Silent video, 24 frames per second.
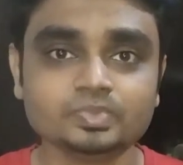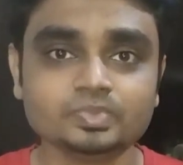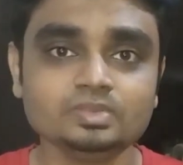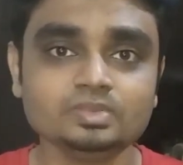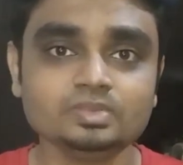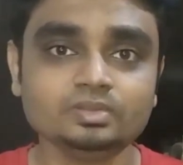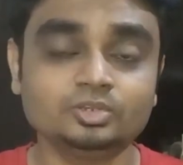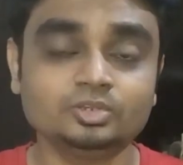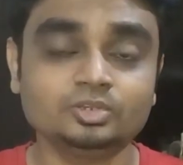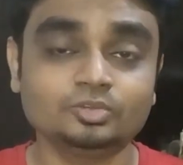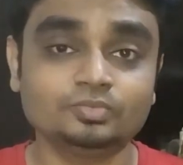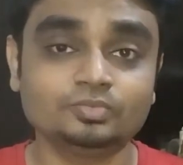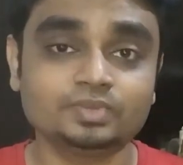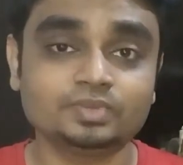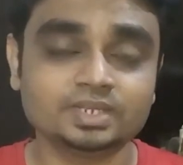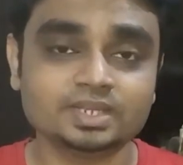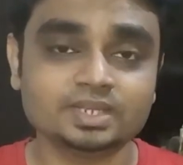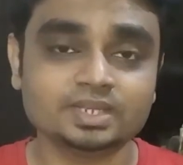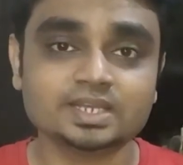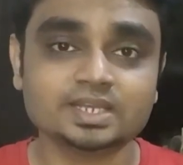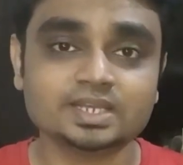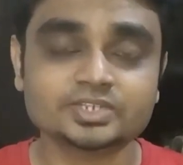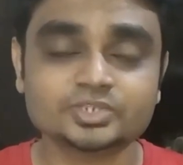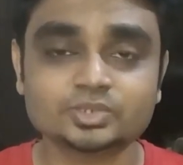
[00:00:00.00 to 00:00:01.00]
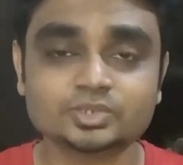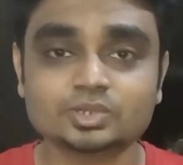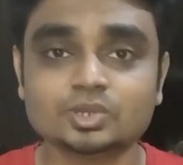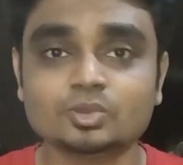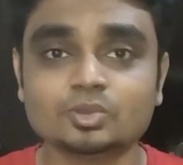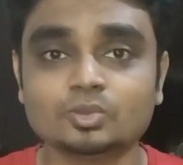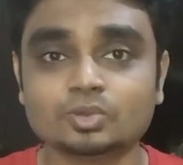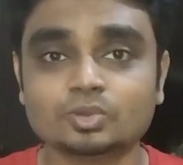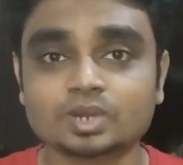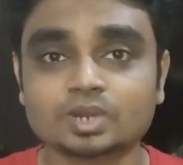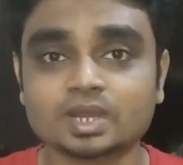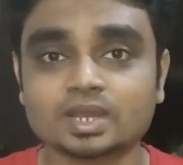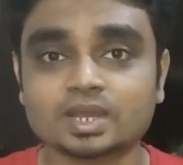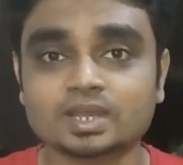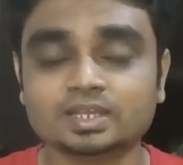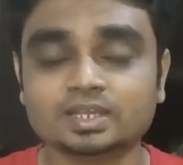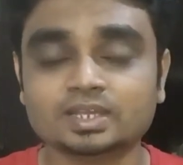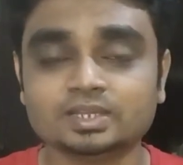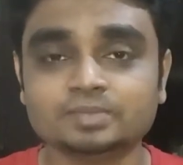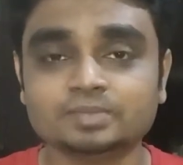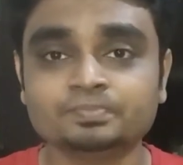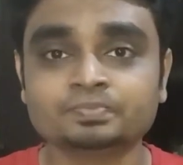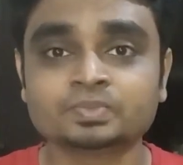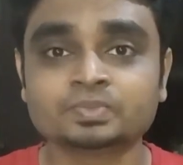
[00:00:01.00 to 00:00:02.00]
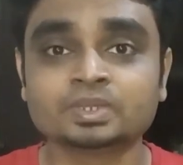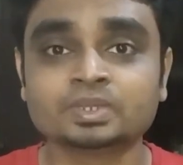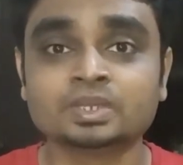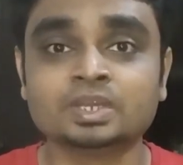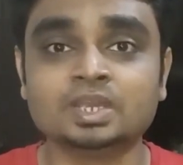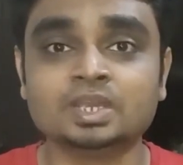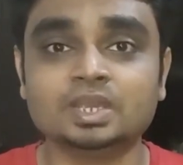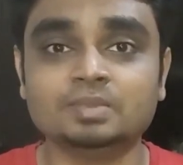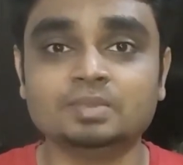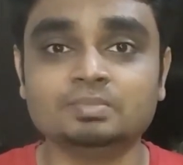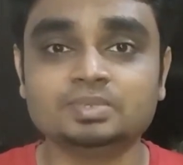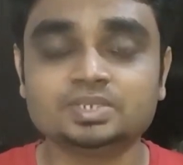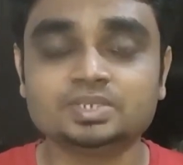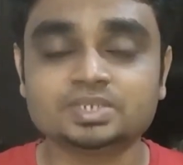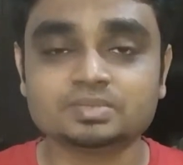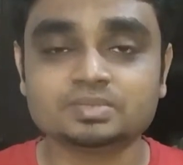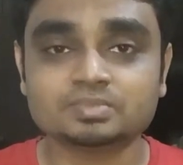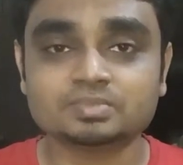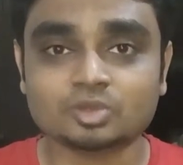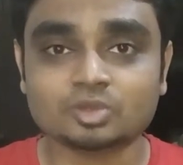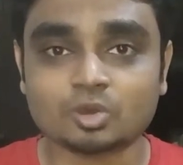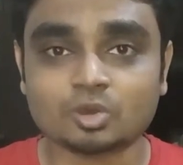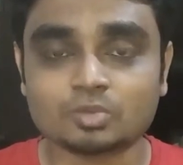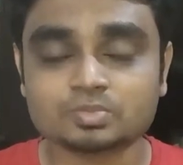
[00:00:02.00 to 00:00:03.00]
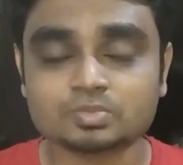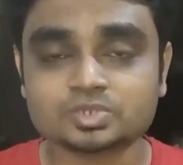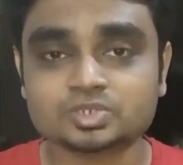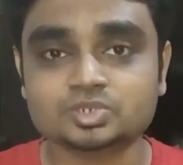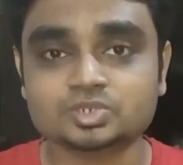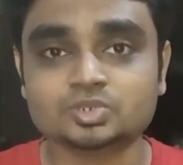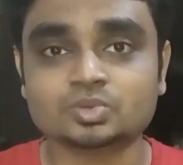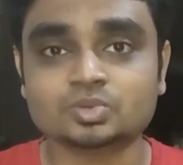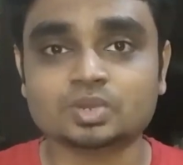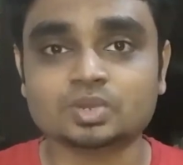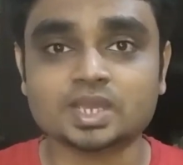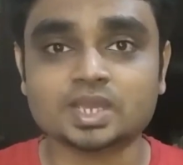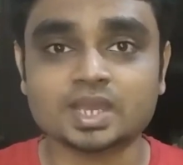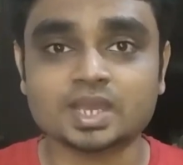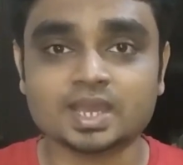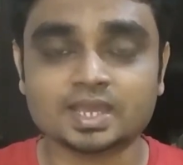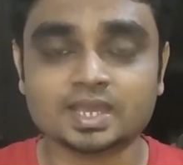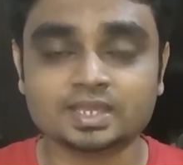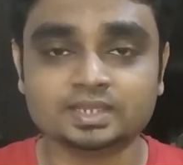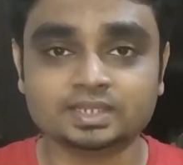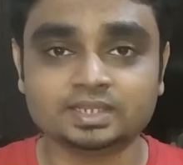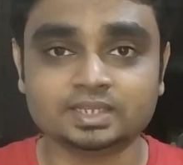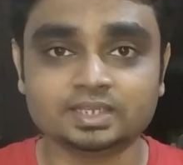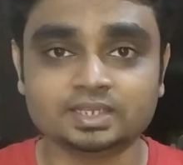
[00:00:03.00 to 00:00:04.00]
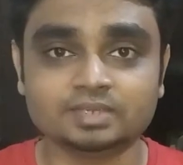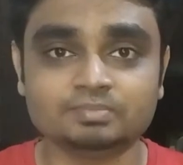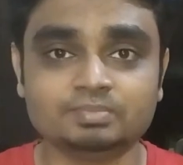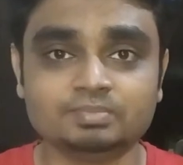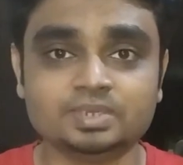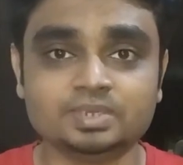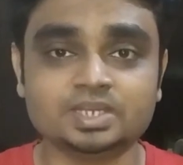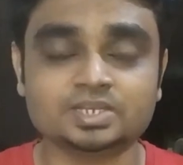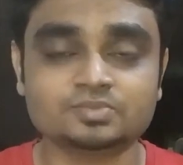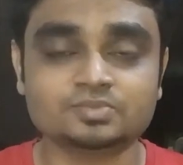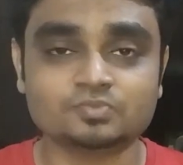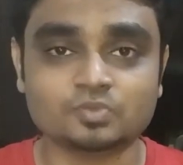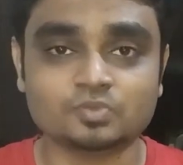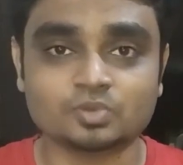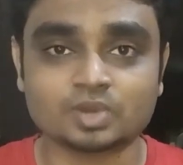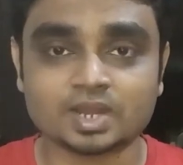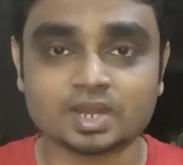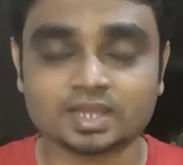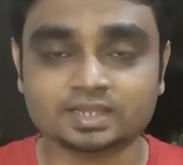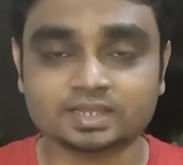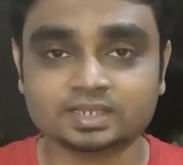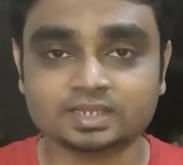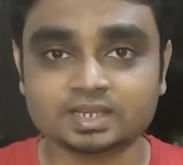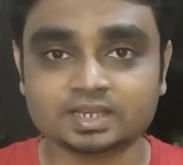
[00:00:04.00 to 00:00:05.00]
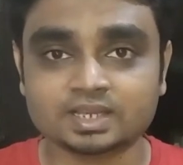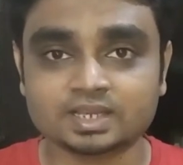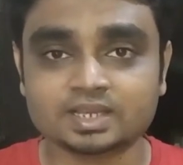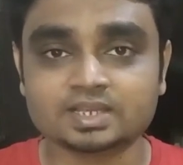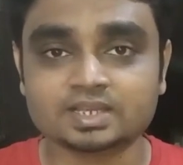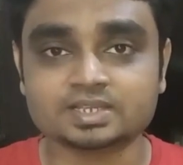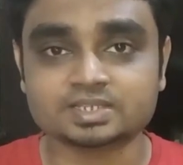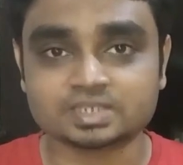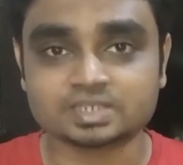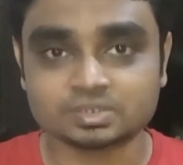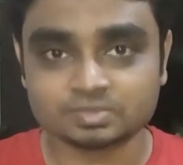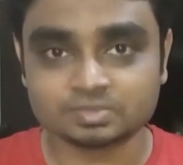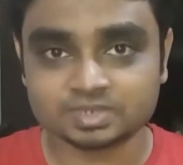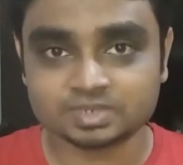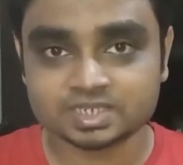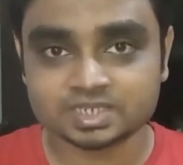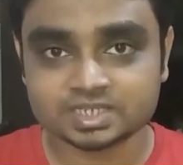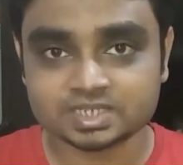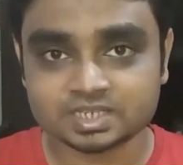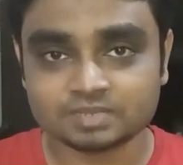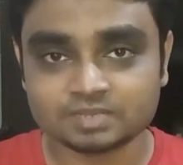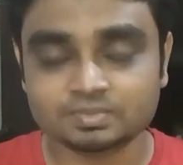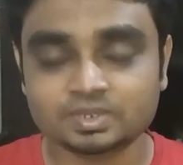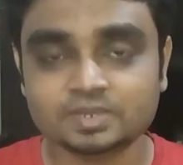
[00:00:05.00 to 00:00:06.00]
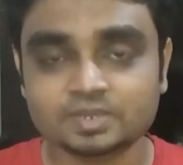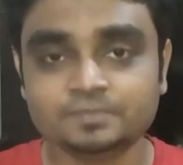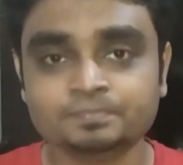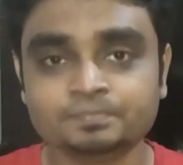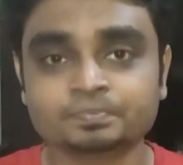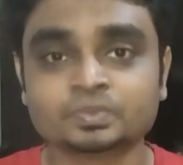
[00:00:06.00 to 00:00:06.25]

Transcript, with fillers: तो फिर ये एक्चुअली हो रहा है इमिशन नॉर्म्स जो नए आए थे बी एस फोर आया था नया इसकी वजह से भी